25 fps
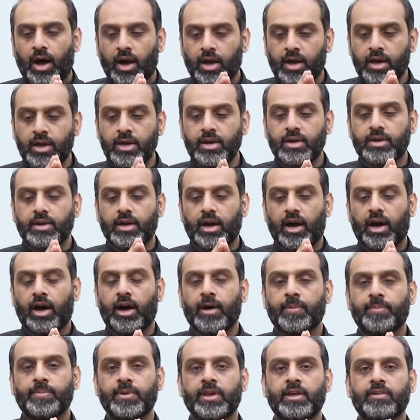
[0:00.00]
अगर
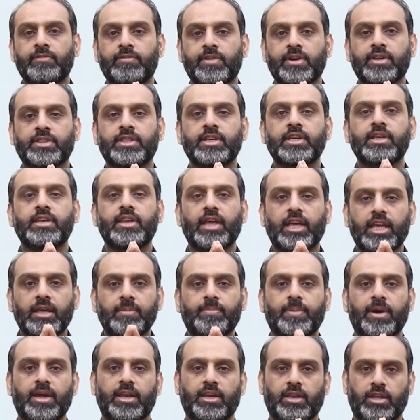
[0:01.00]
आपने वर्दी
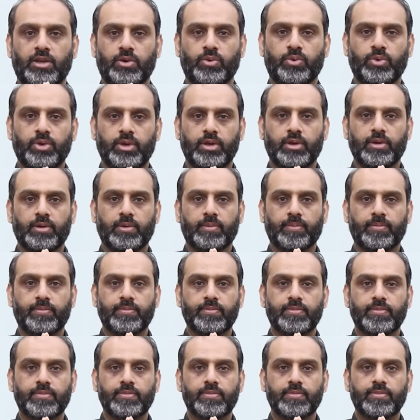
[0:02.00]
नहीं पहनी हुई
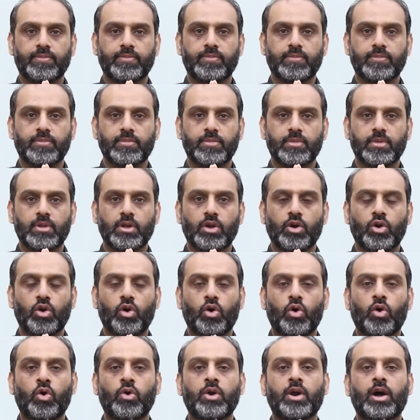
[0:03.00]

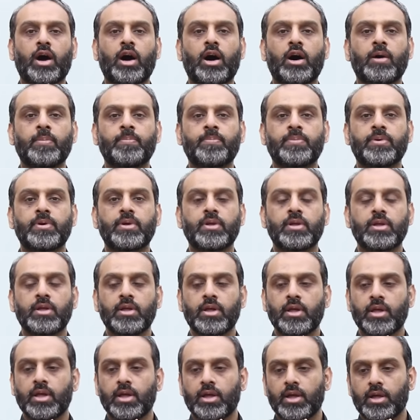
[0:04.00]
और आप
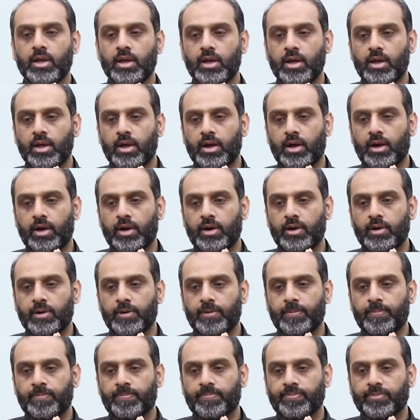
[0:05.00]
आ,
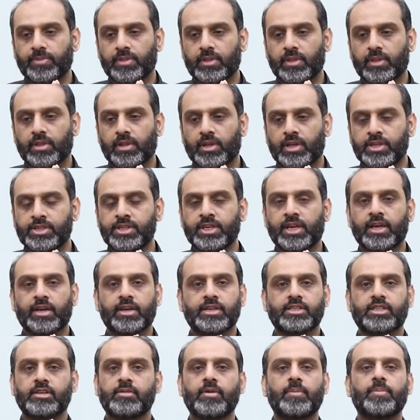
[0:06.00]
किसी के
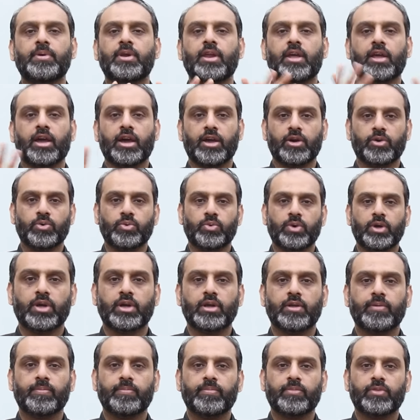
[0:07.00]
रास्ते में भी नहीं आए
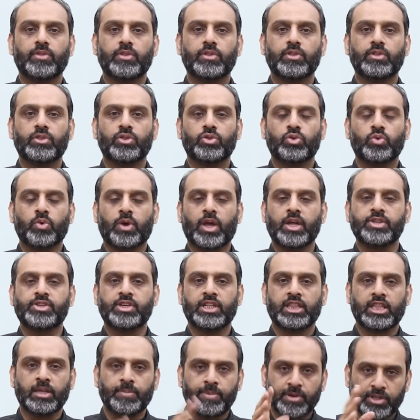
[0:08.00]
हुए तो क्या
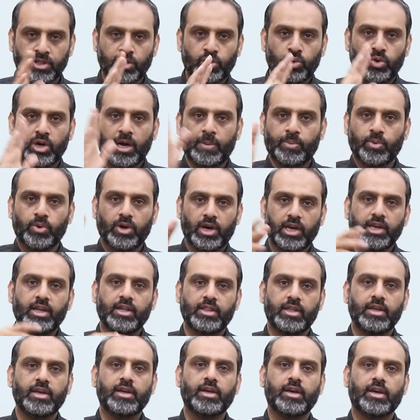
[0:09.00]
चलते फिरते लोग आपको
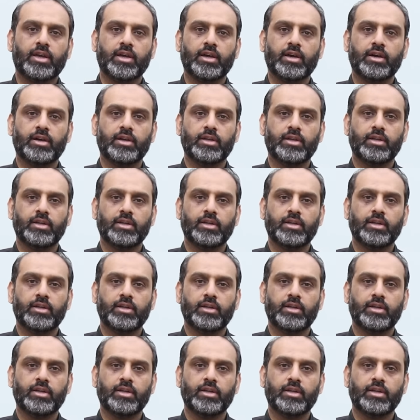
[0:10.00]
गालियां देंगे क्या